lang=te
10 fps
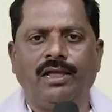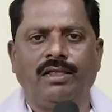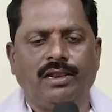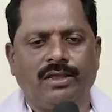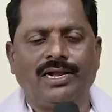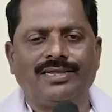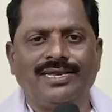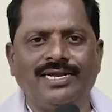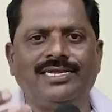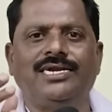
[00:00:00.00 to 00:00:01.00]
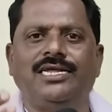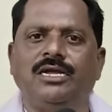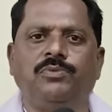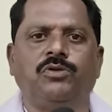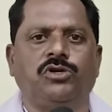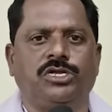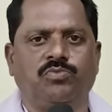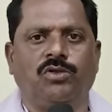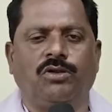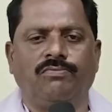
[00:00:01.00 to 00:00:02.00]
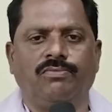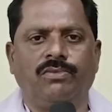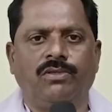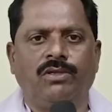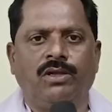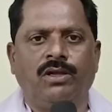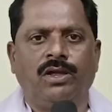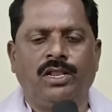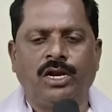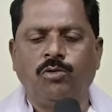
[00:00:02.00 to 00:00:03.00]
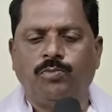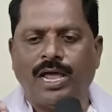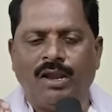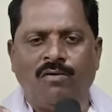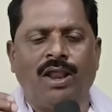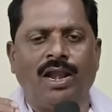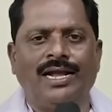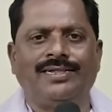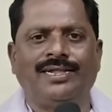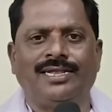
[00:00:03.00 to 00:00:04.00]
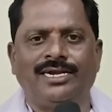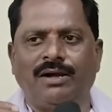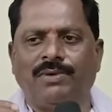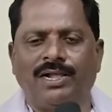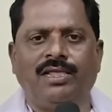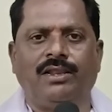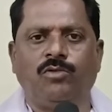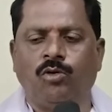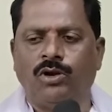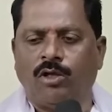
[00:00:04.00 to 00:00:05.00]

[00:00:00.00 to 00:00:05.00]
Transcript: ఇది నిజంగా సిగ్గుసేట్ అని చెప్పేసి కూడా చెప్తున్నాం ఎందుకంటే నువ్వు తెల్లవారు లేగిస్తే తిట్టే మంచిది నువ్వు